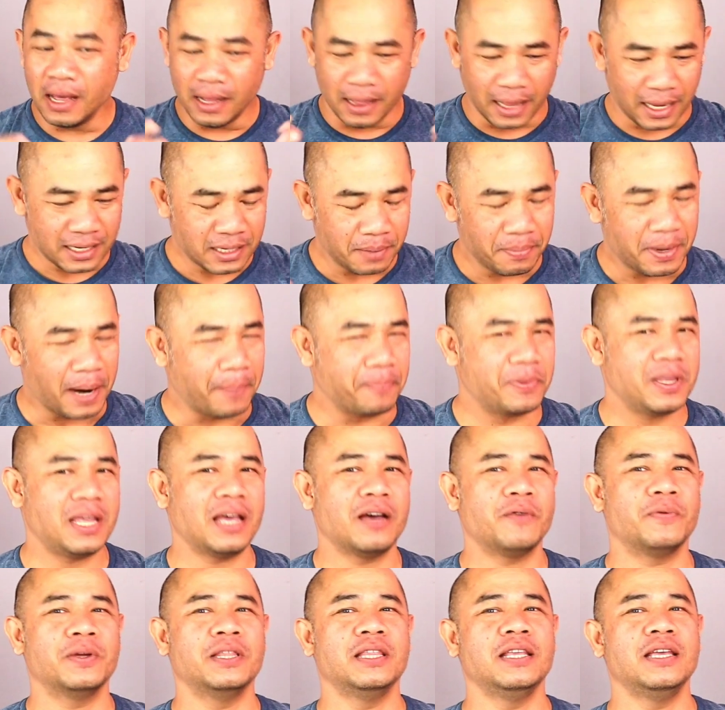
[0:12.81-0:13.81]
และสำหรับเที่
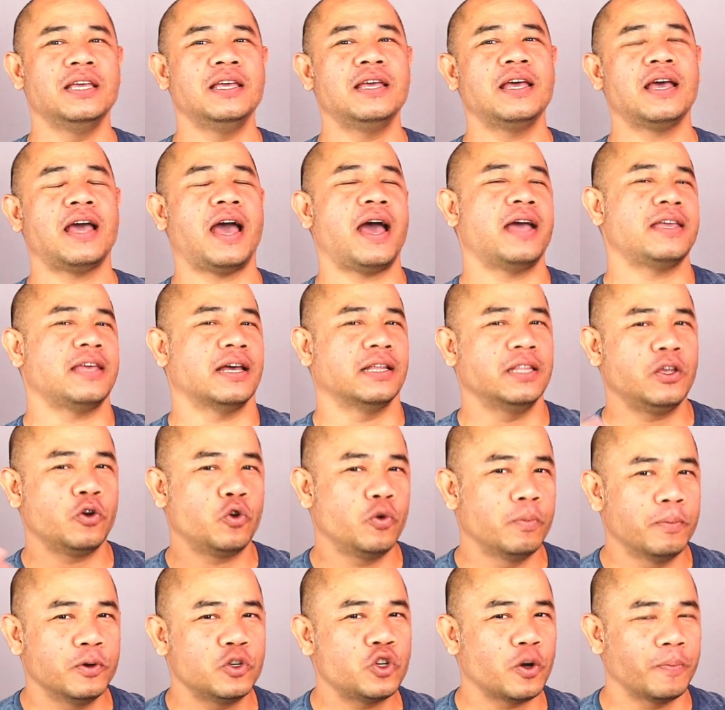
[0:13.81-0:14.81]
ยงวันนี้ฮะอย่างที่
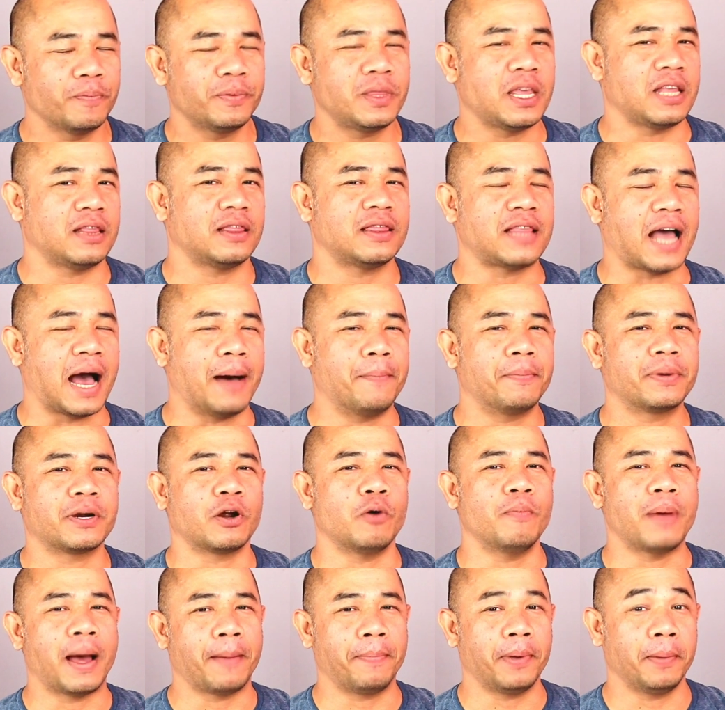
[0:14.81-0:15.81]
คุณผู้ชมติดตามเรา
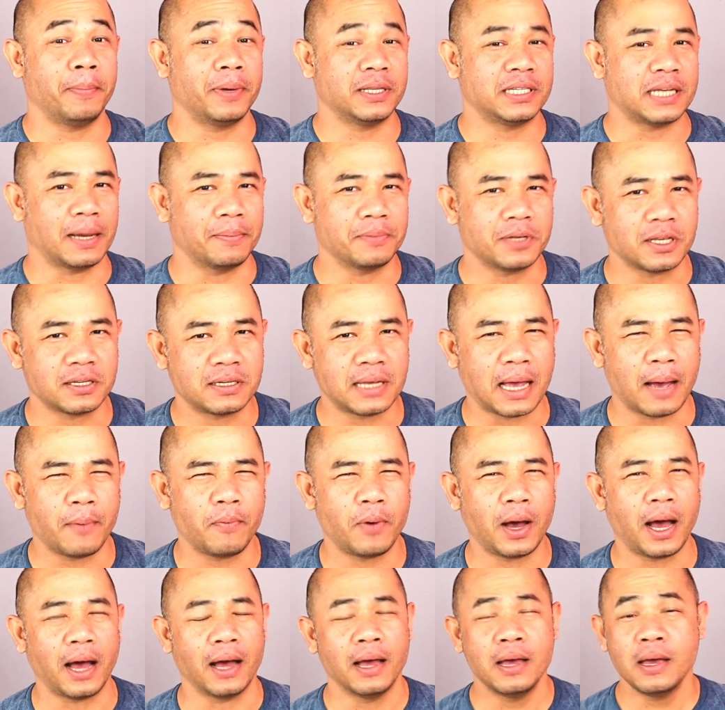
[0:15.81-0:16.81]
มาเป็นประจำ จะทราบ
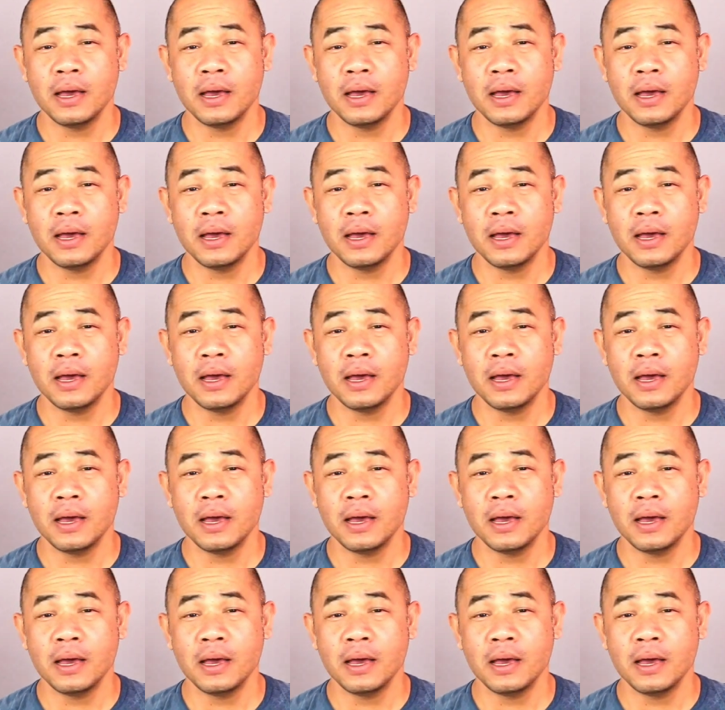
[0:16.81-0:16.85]
ว่า